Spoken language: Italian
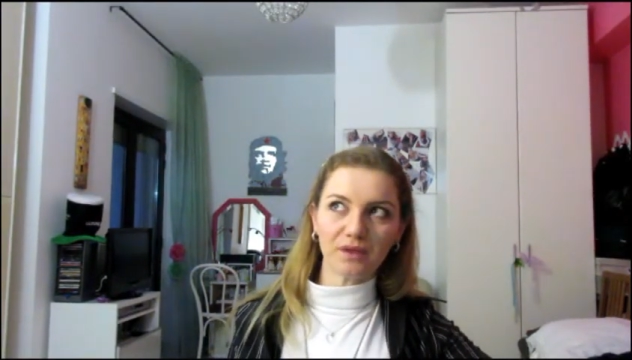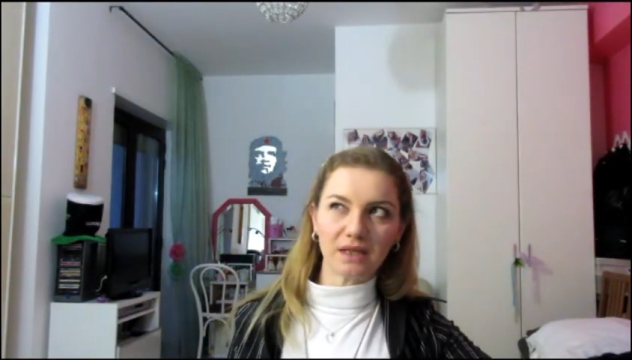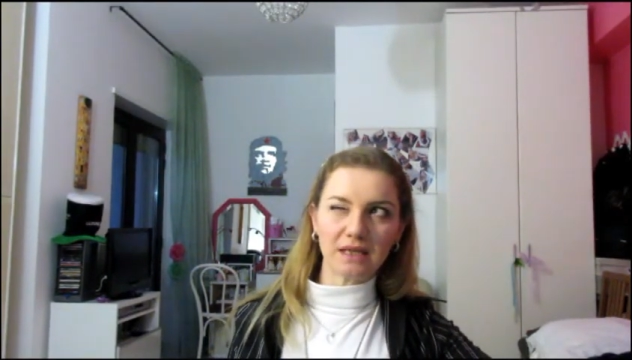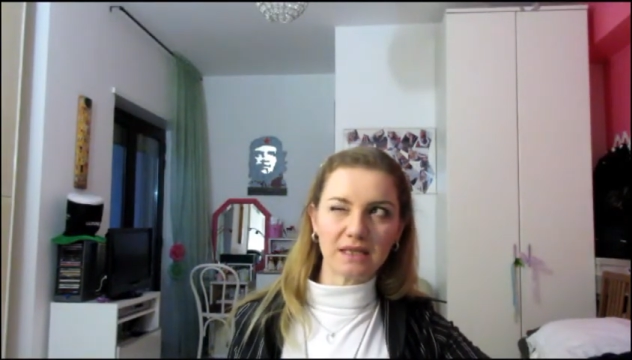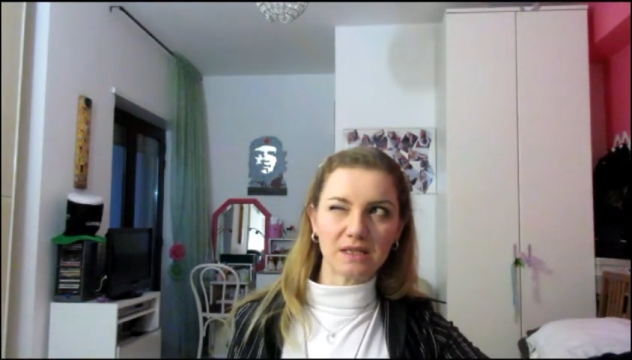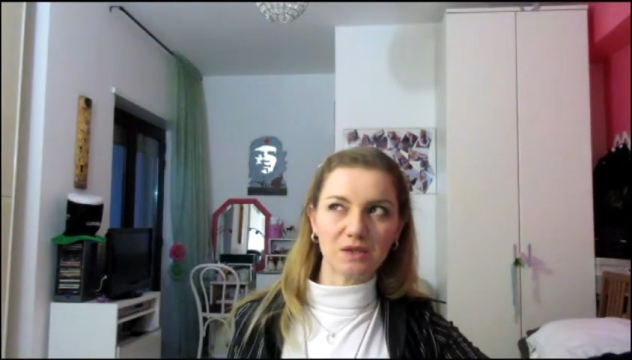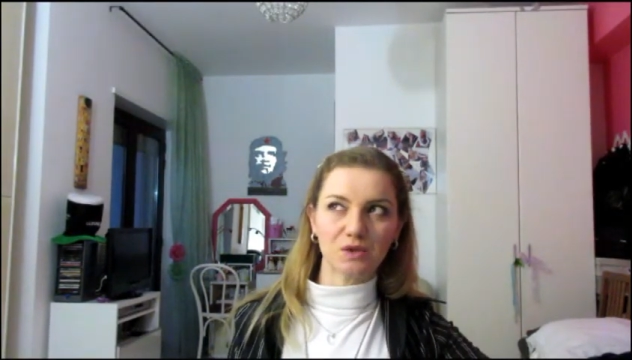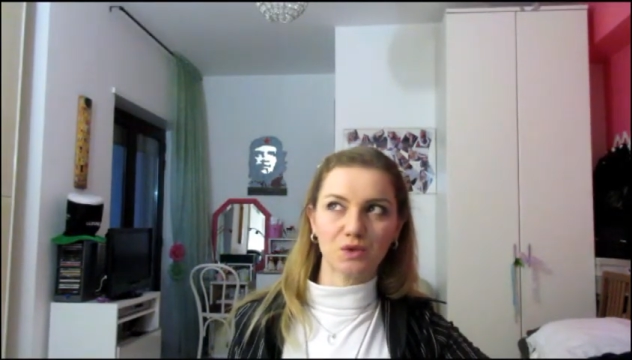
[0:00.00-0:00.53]

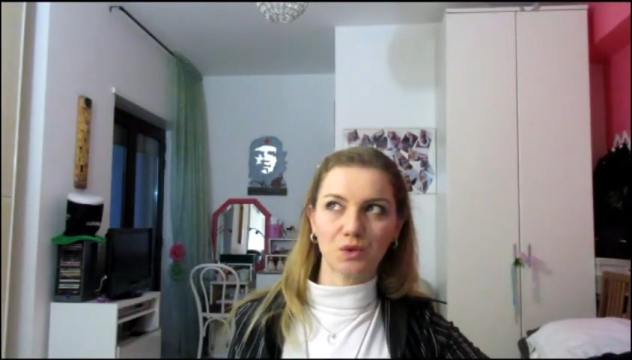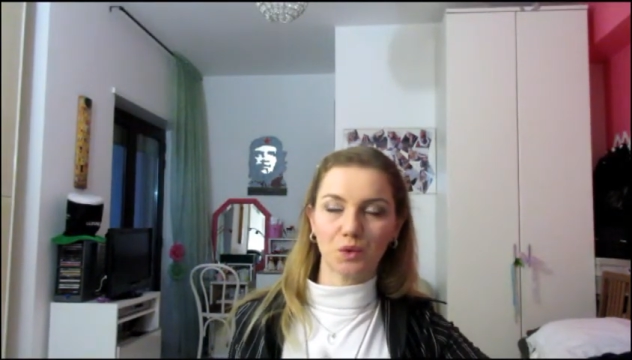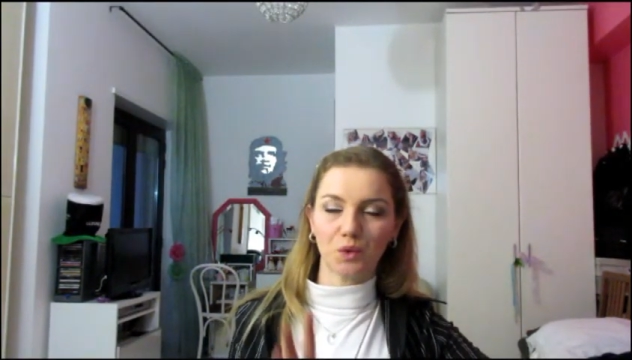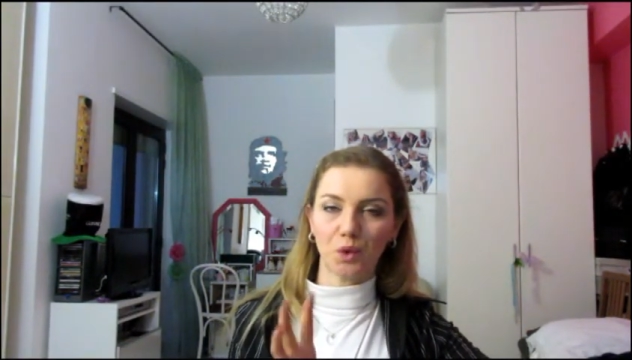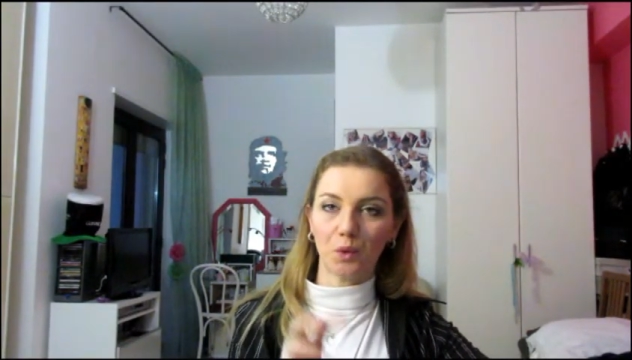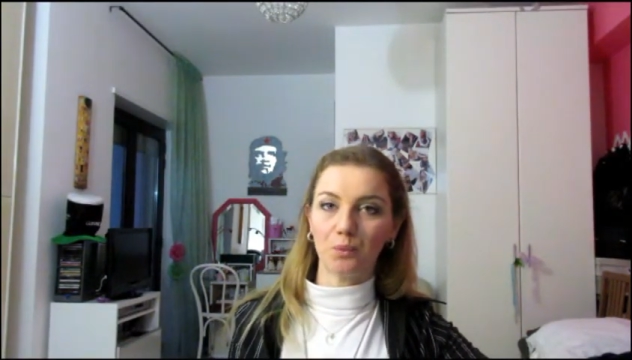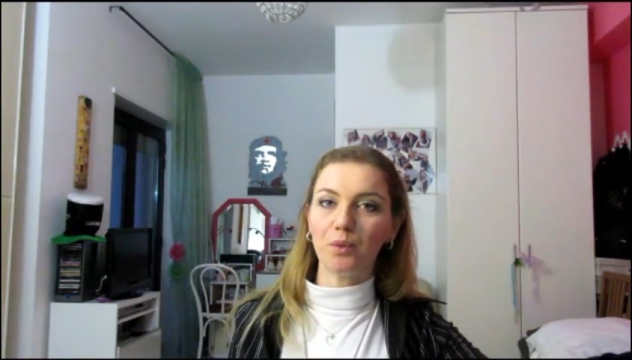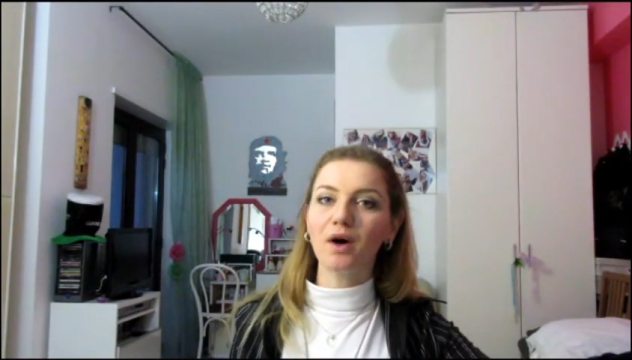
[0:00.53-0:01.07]
e
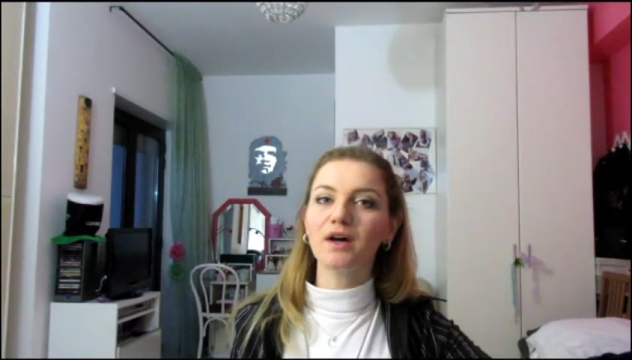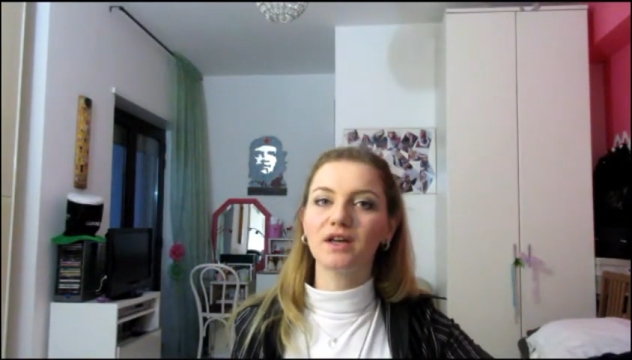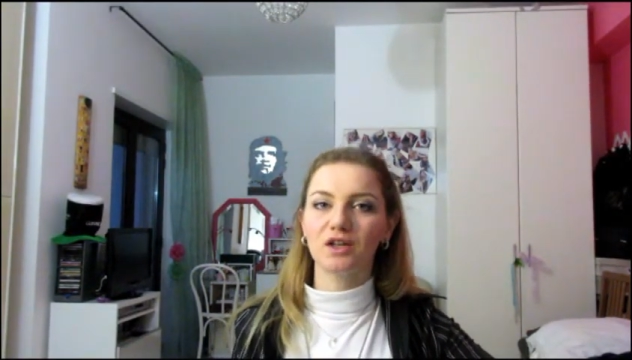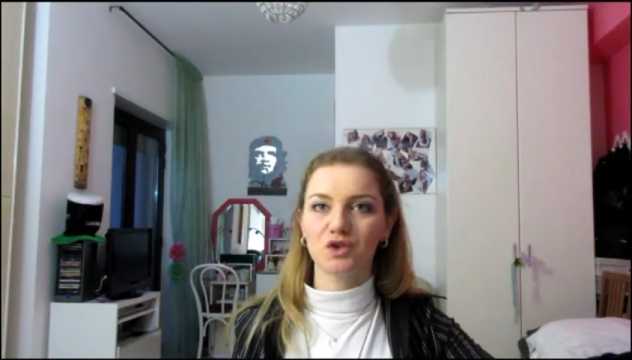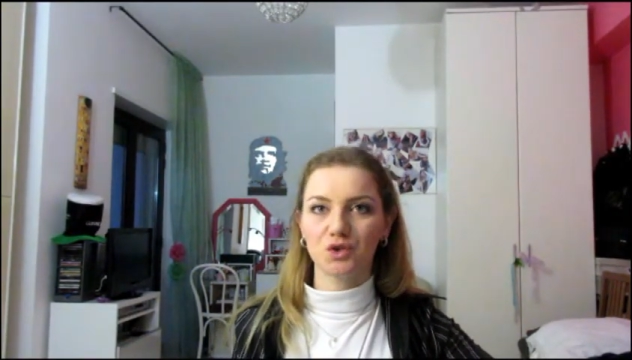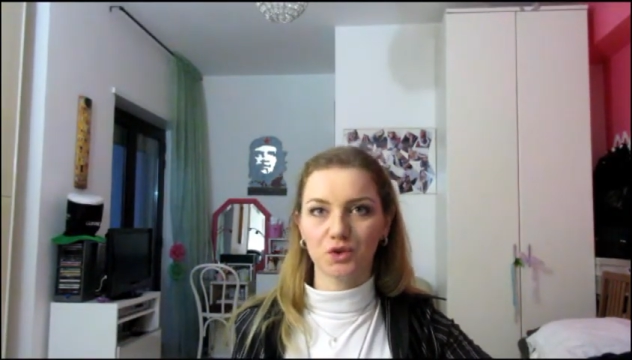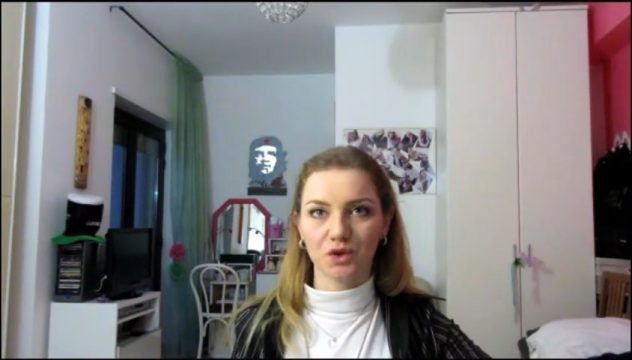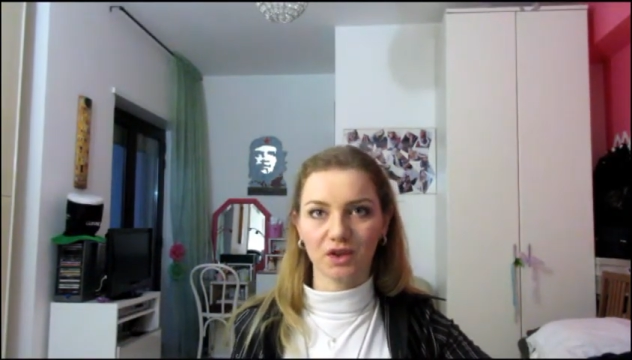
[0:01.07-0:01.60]
sono
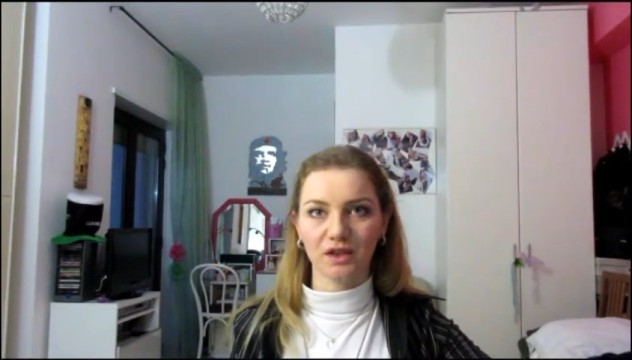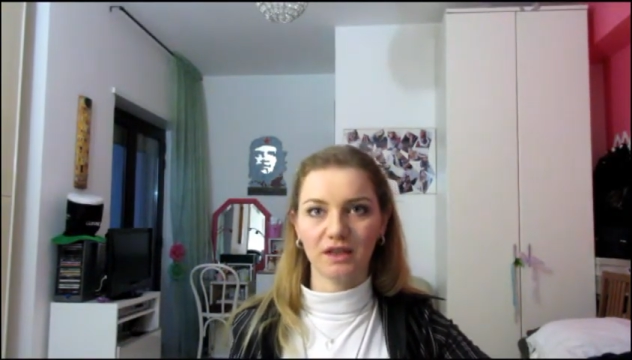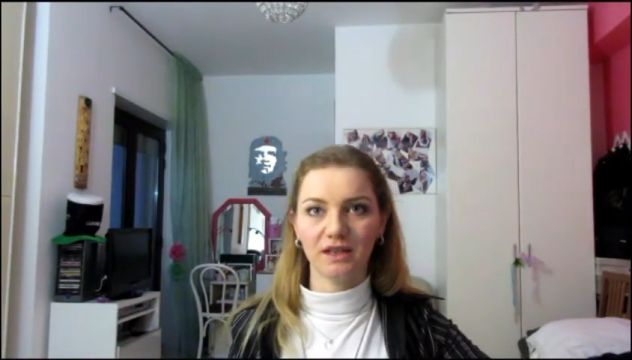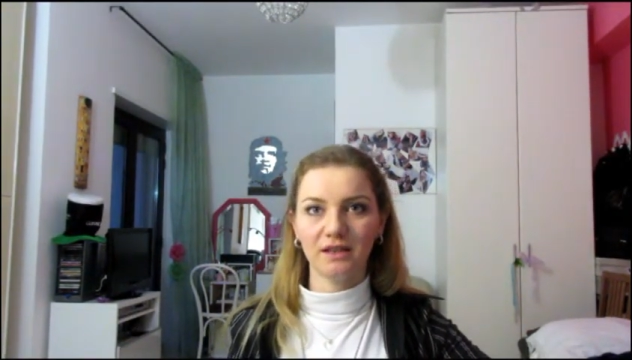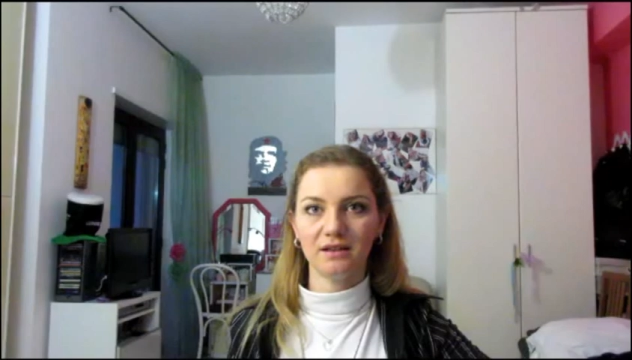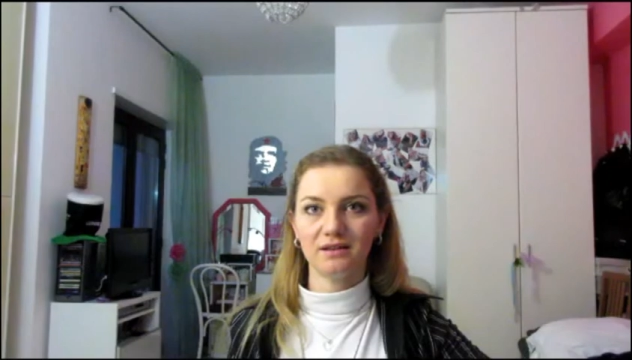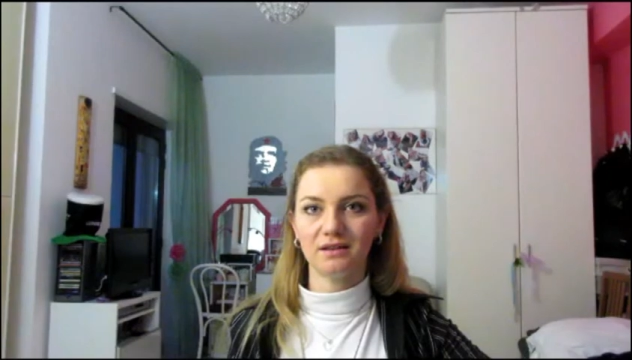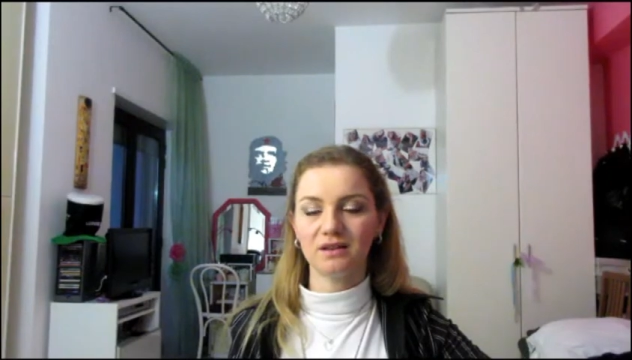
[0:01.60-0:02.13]
pochi giorni,